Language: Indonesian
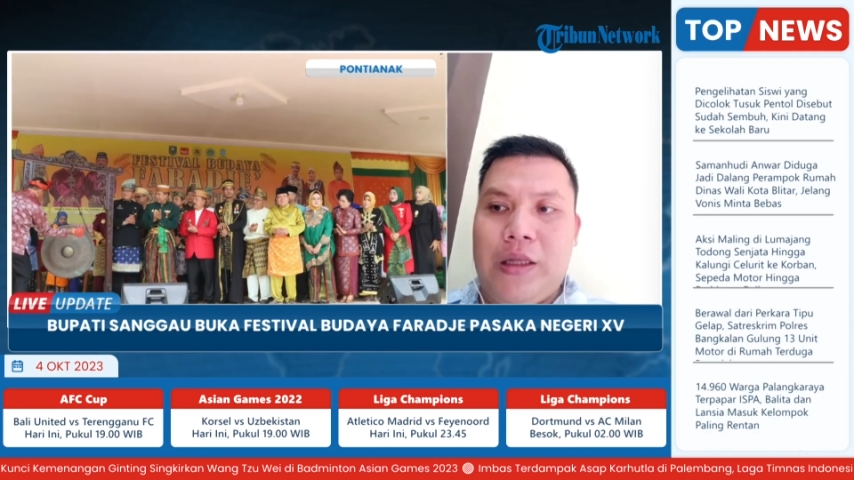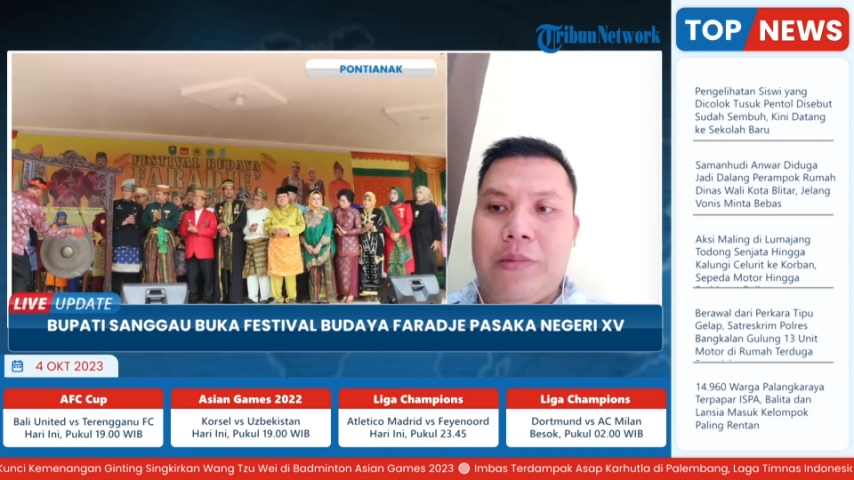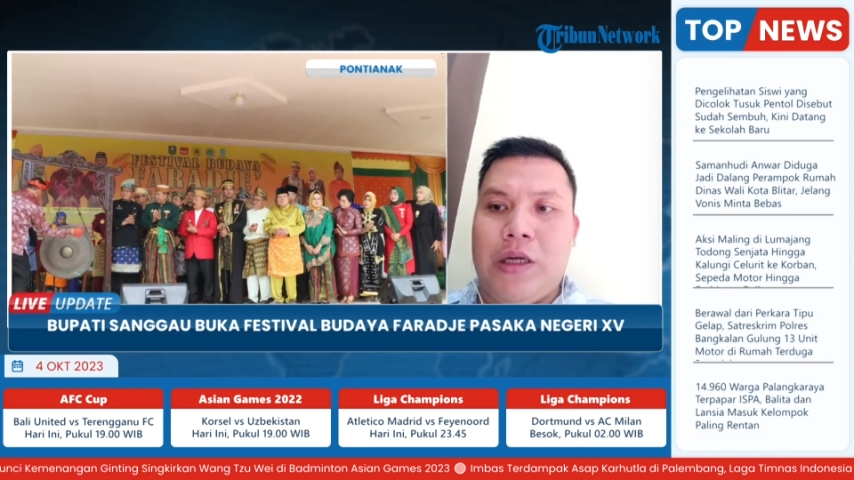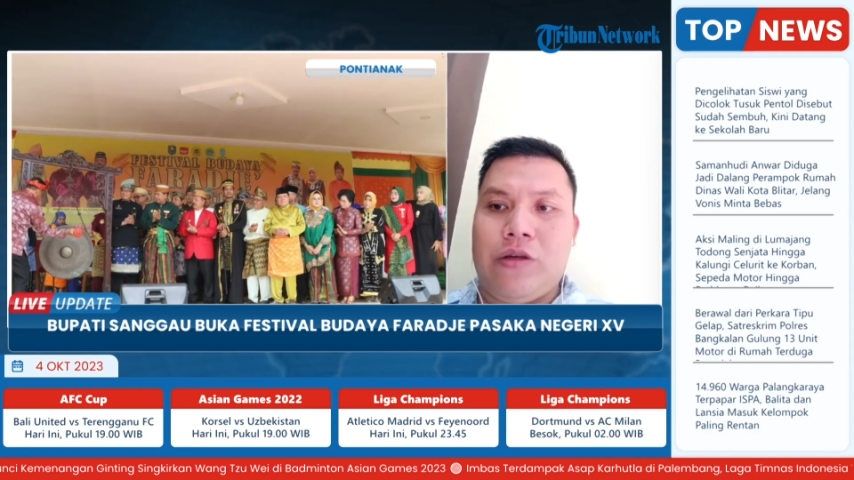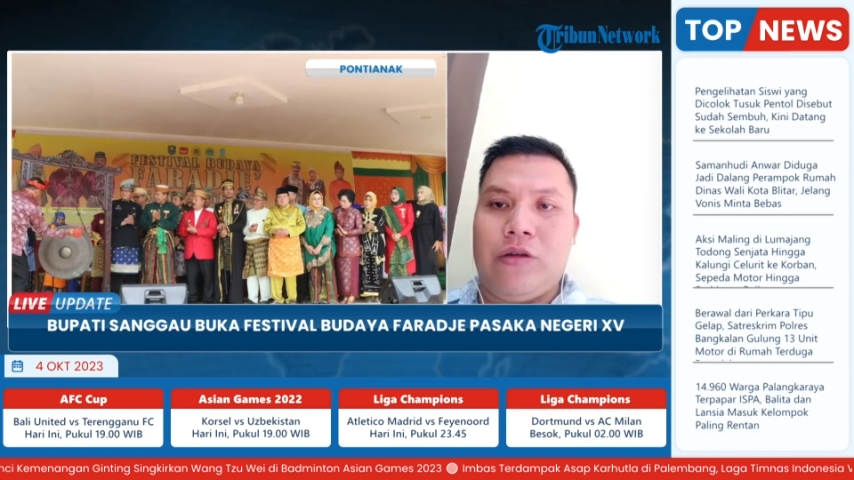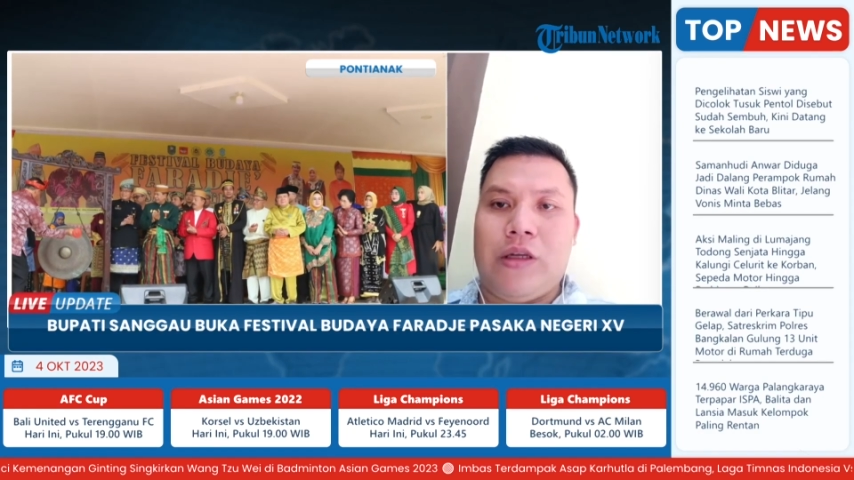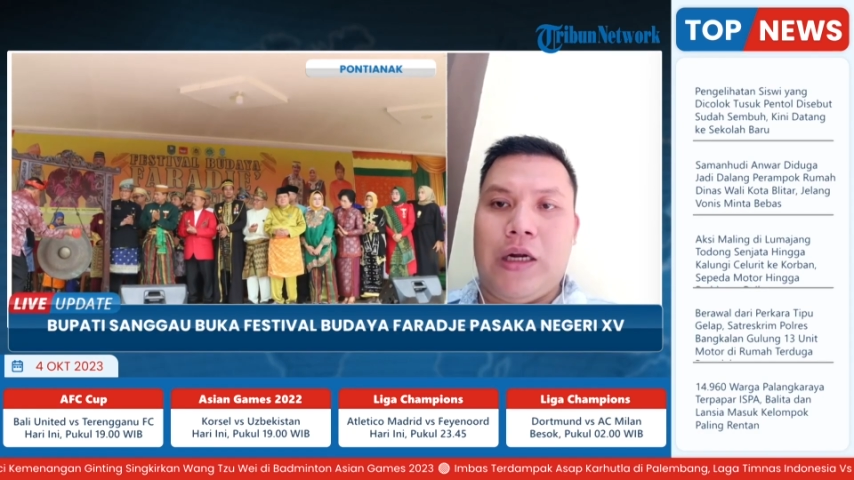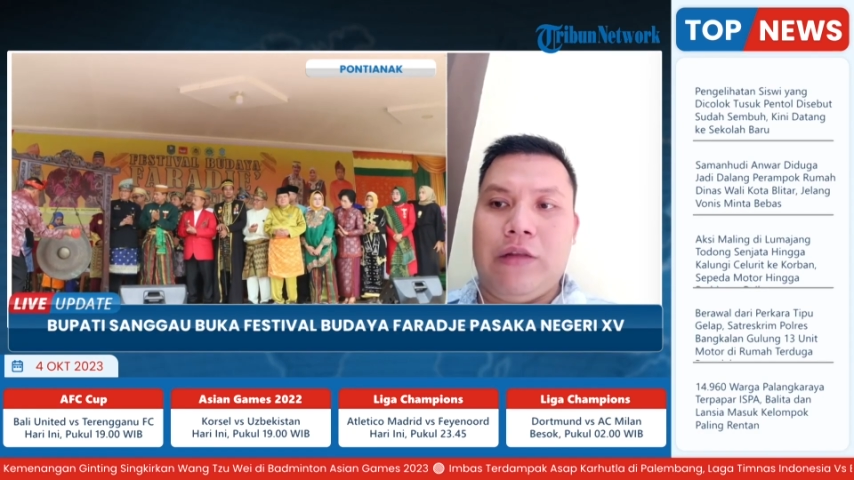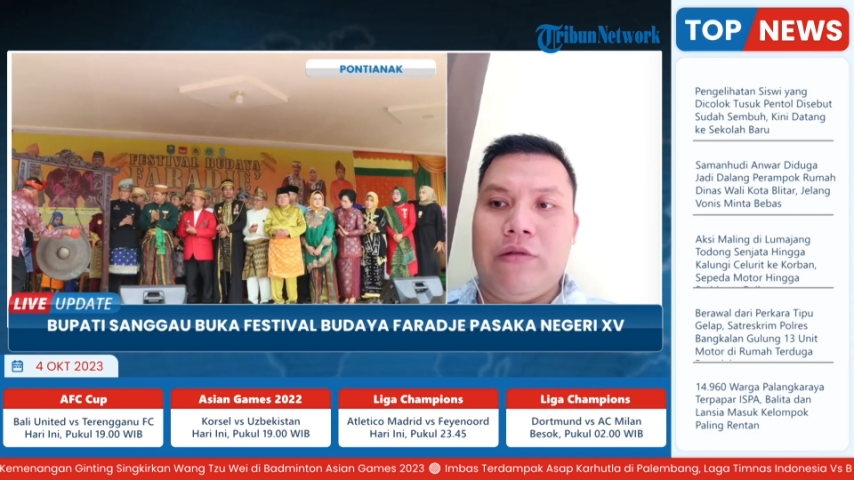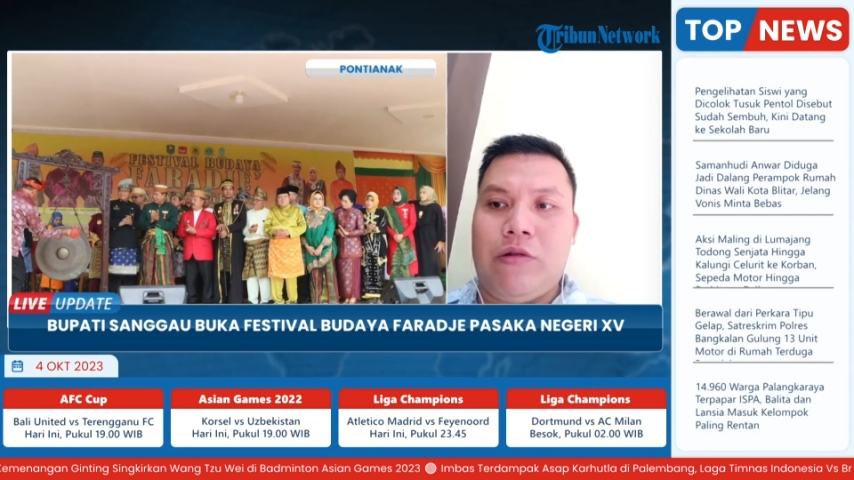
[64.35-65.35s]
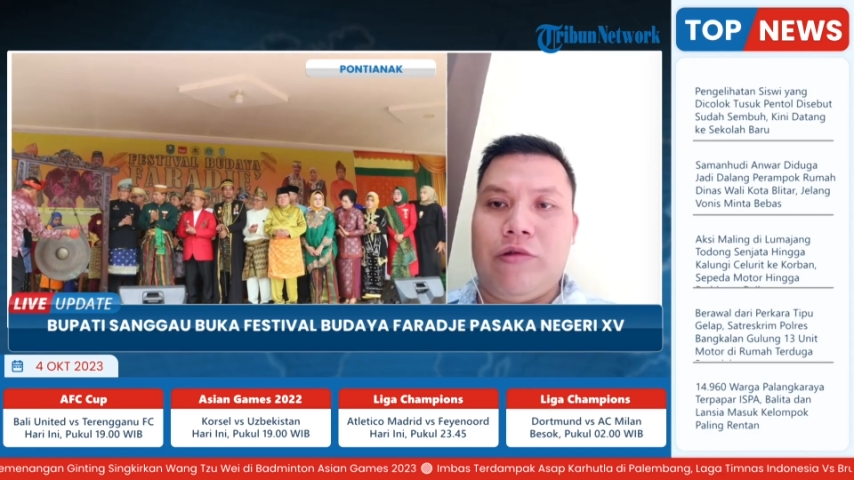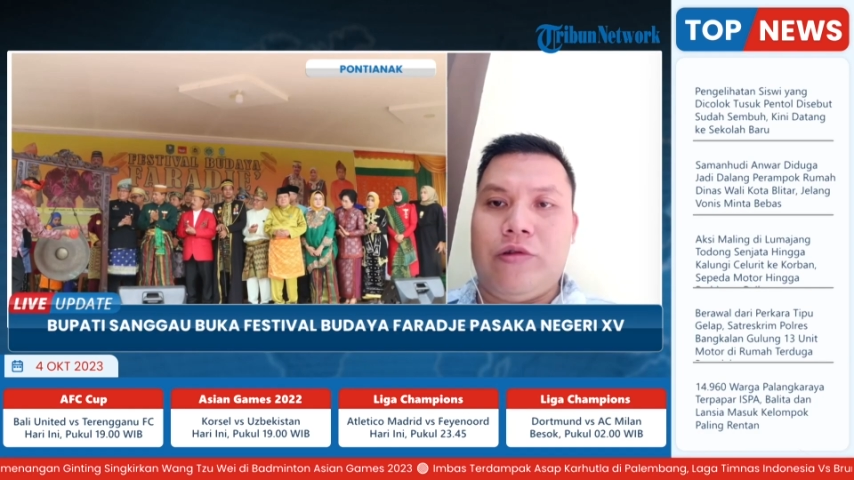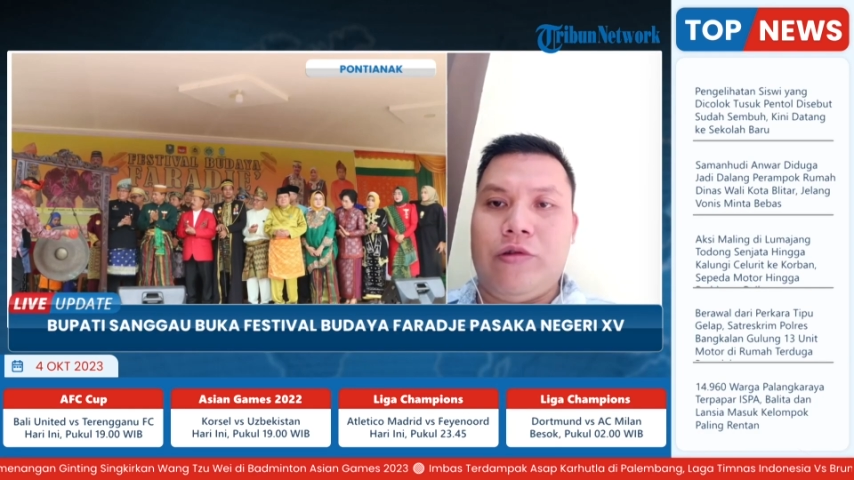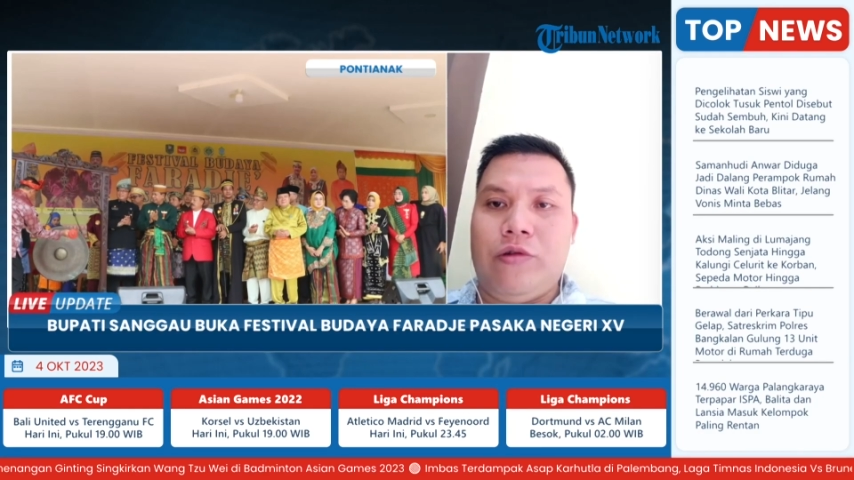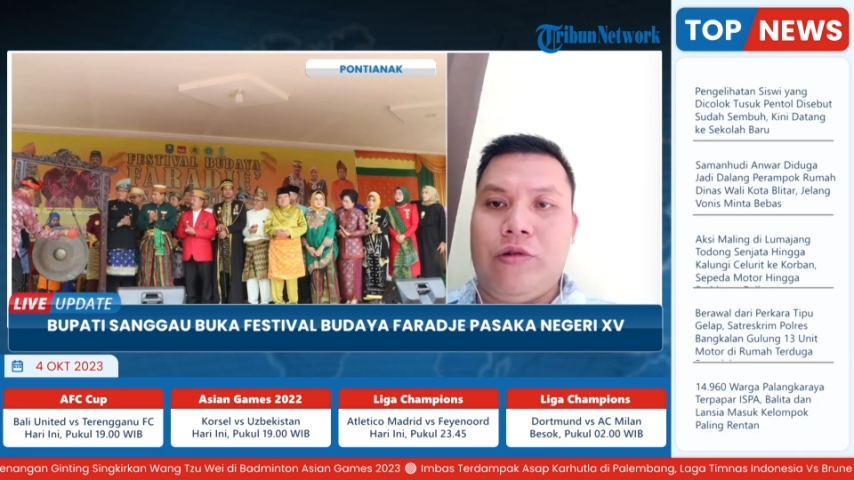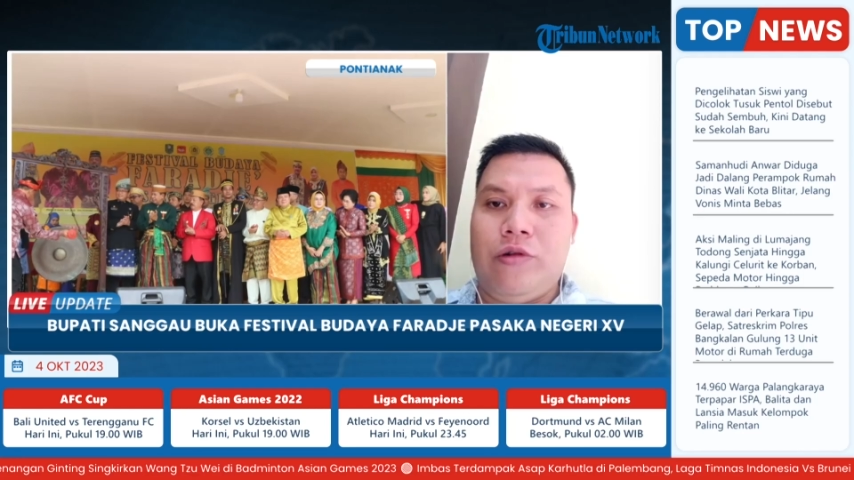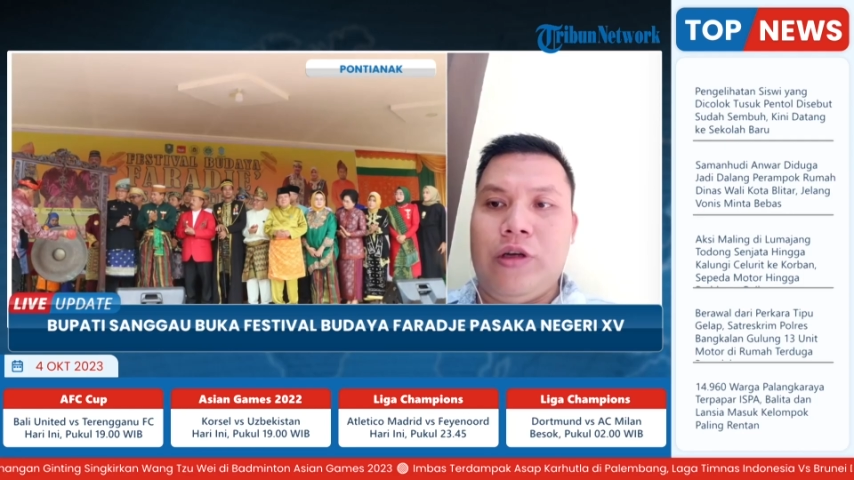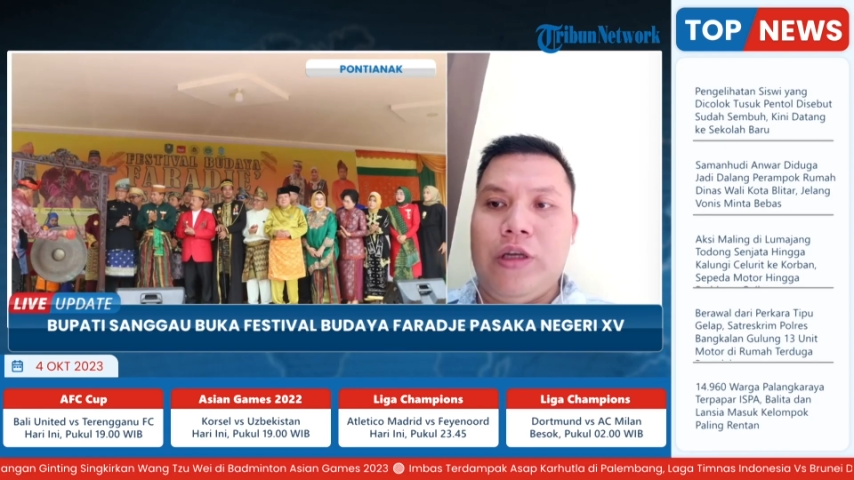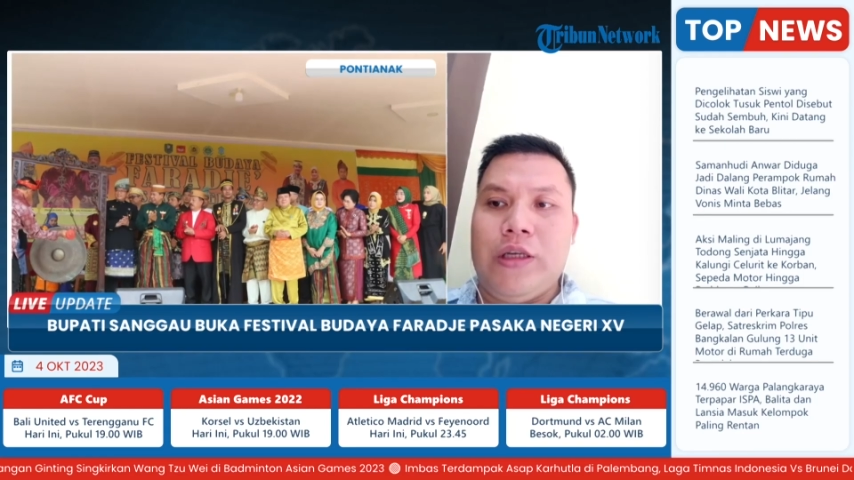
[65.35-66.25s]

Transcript: berlangsung dari tanggal 27